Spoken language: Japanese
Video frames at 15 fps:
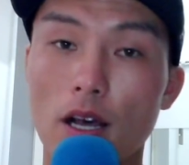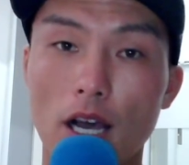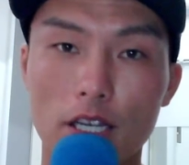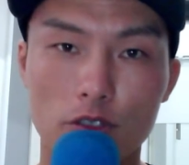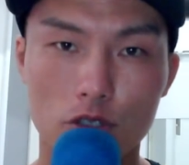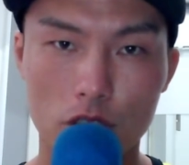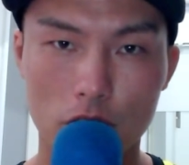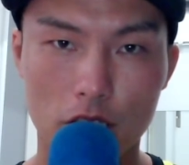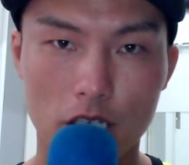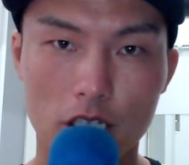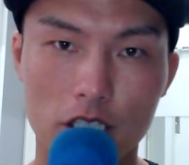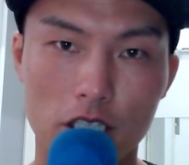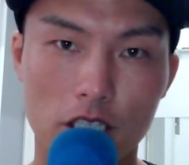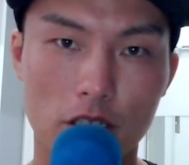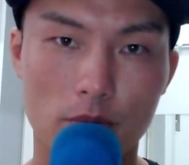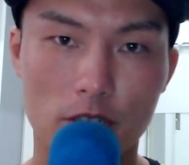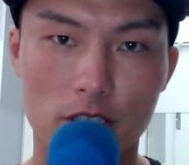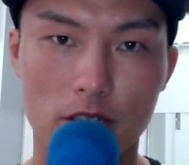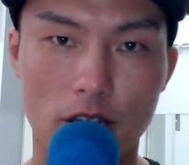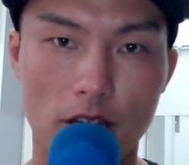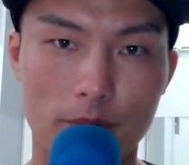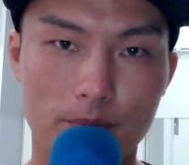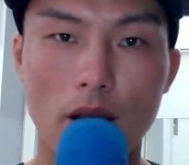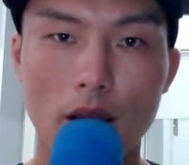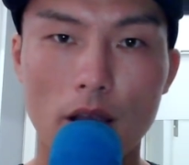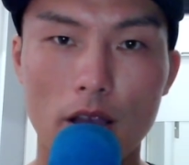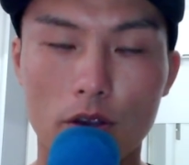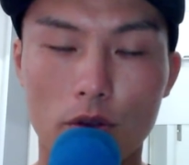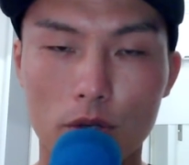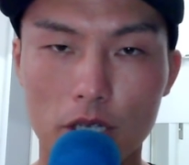はい、そしたら日足に行きますね。
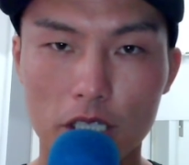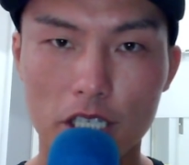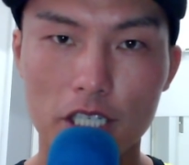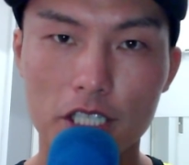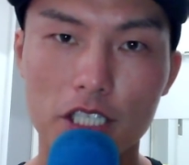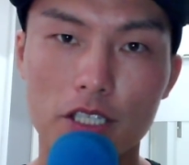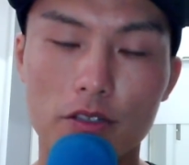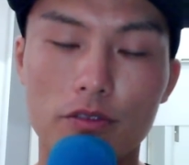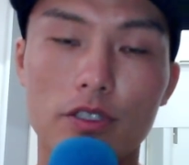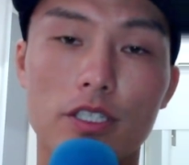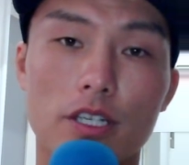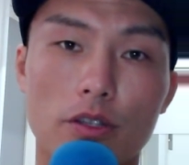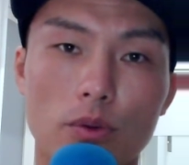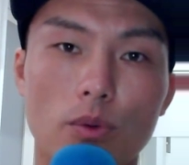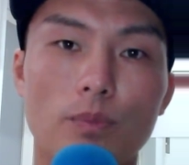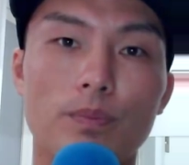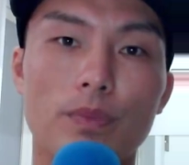えー、これが日足になるんですけど、